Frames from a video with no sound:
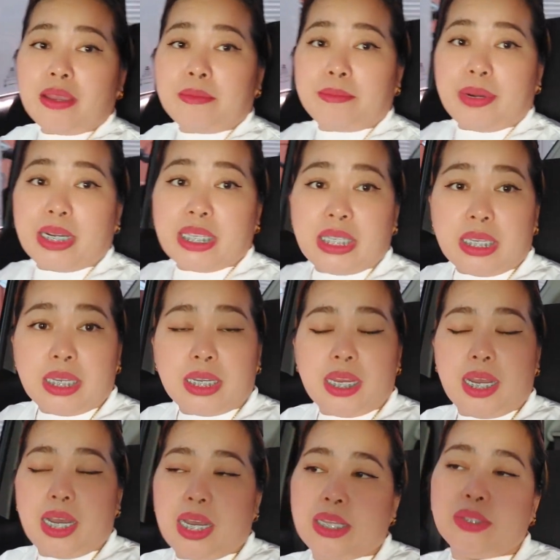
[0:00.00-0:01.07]
mag
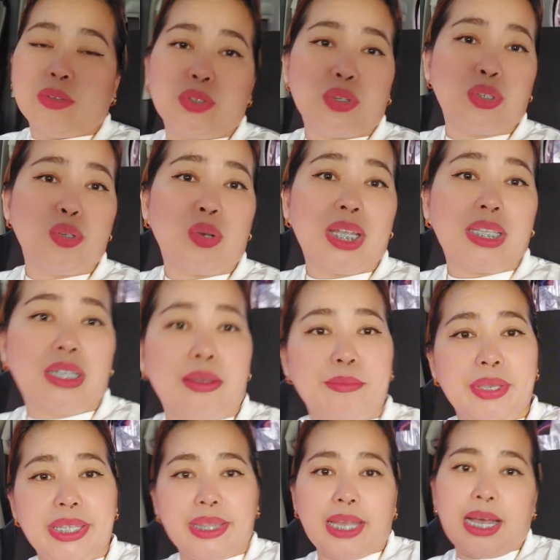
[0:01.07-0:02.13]
uh, ano, susukat
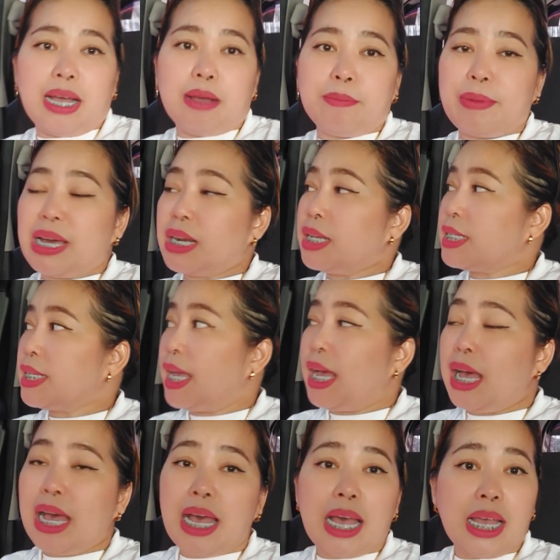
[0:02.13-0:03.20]
kami ng para
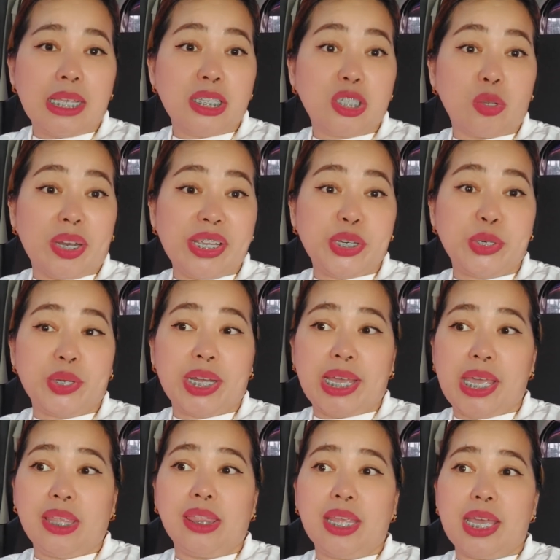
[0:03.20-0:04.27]
sa installation ng
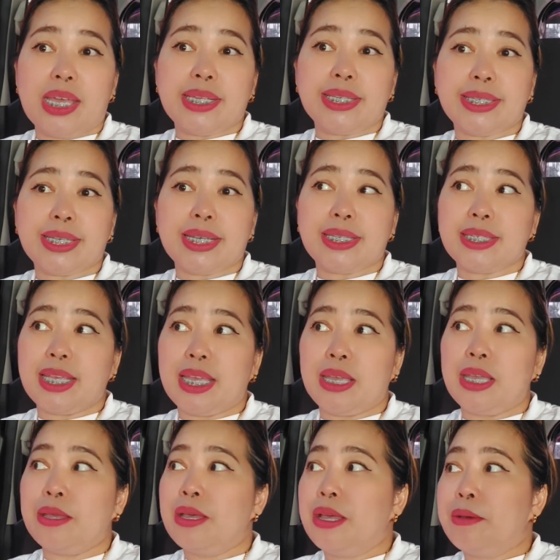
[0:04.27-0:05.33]
ATS
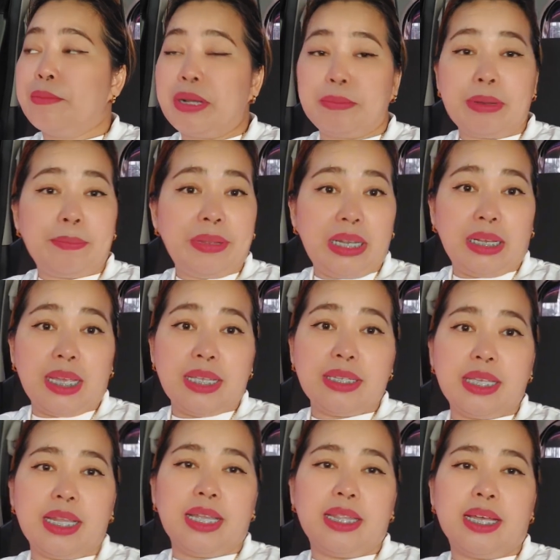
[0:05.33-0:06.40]
kasi magpapalagay
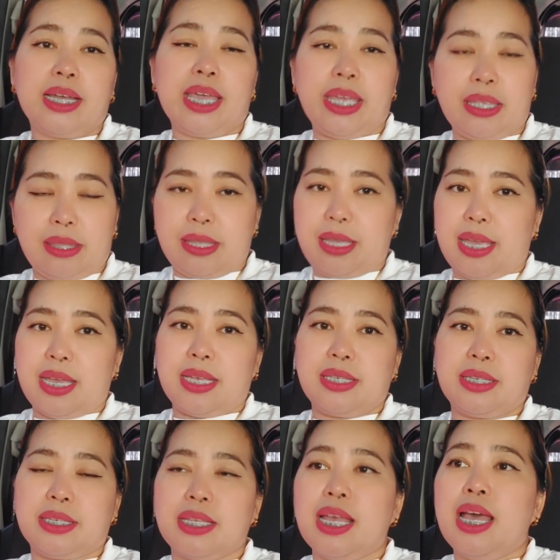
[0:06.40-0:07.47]
sila ng
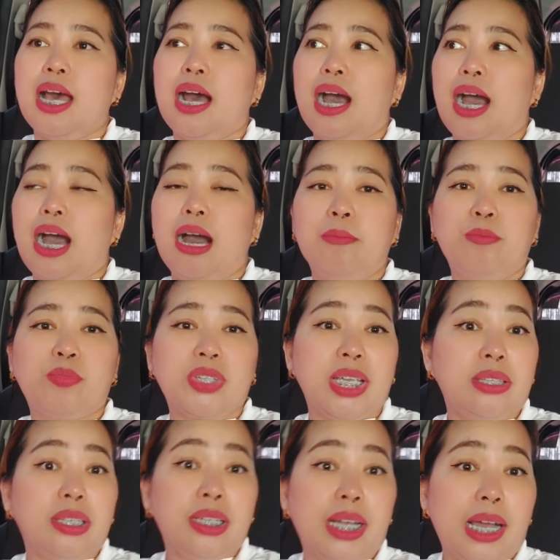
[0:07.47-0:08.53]
ATS. Um,
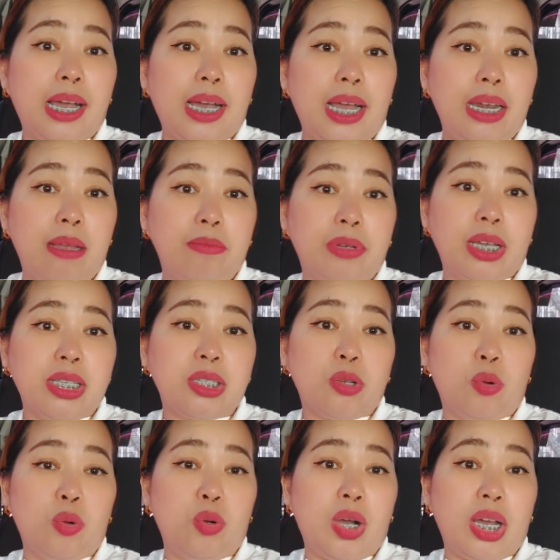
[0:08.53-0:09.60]
sa hindi nakakaalam guys
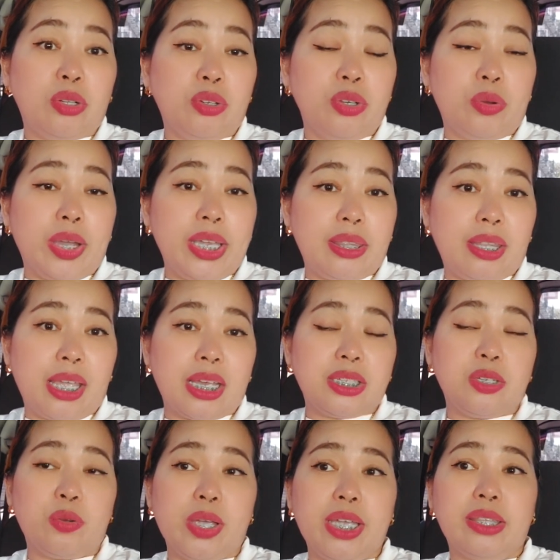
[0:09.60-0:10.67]
kung ano yung
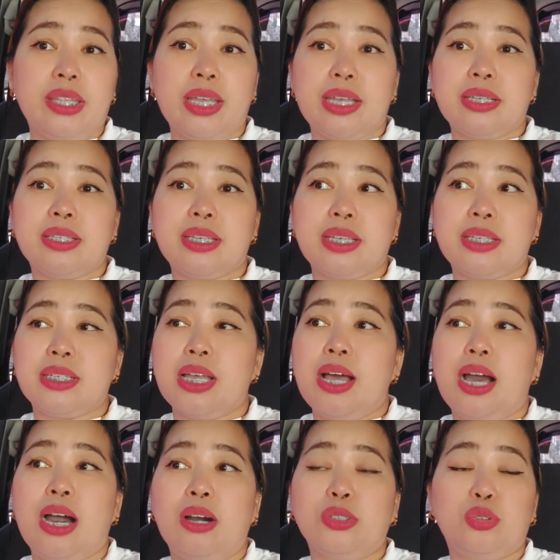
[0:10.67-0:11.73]
ATS, yung ATS is
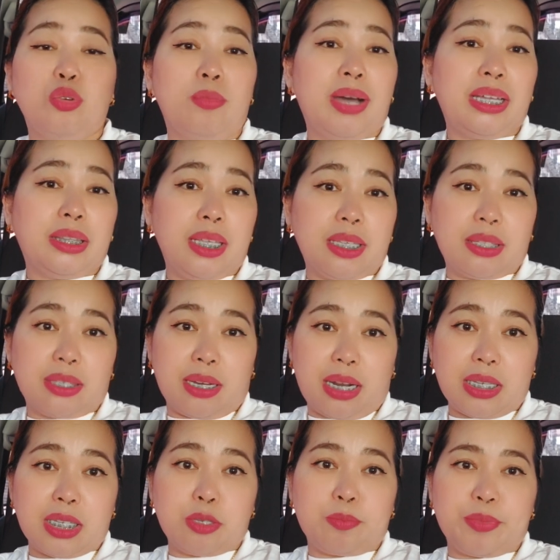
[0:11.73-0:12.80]
automatic
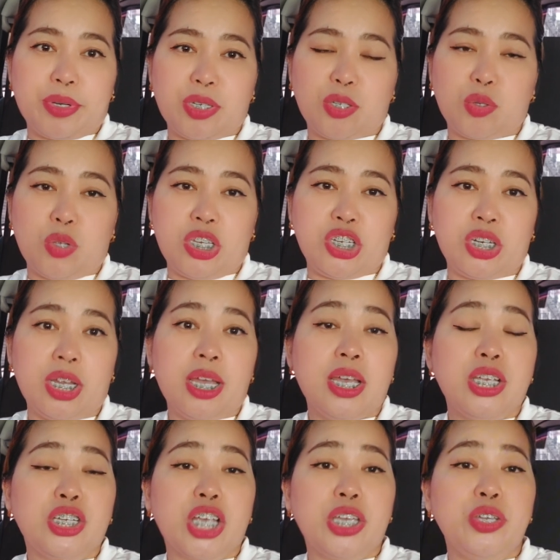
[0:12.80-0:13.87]
transfer switch.
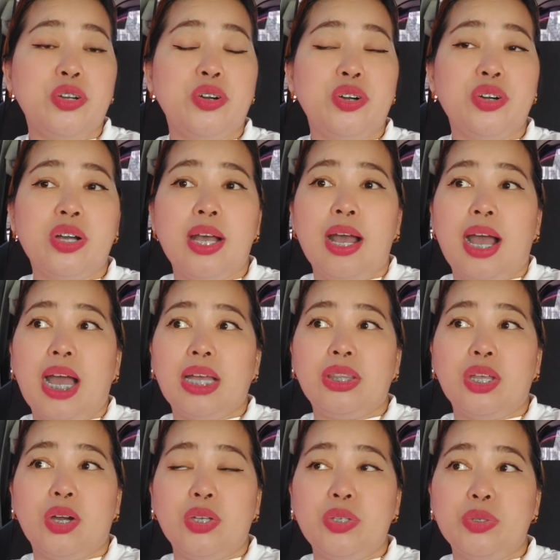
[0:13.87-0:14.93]
Siya yung
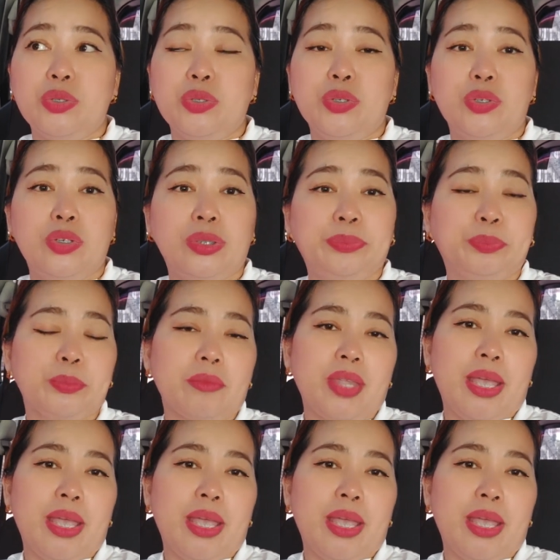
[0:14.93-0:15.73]
ano, yung